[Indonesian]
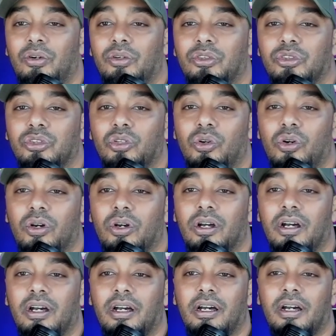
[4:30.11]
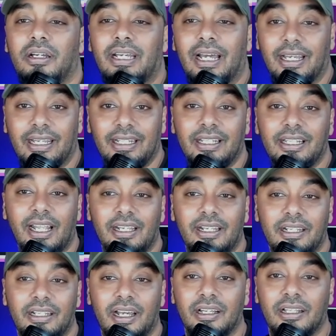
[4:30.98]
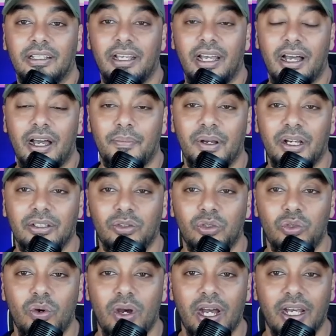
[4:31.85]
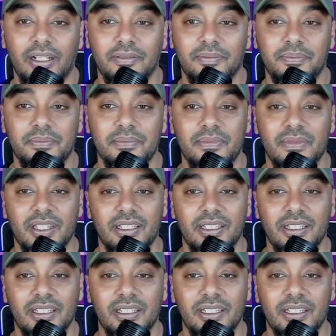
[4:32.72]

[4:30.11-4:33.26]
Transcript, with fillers: untuk uh, yang ini tadi yang yang apa tuduhan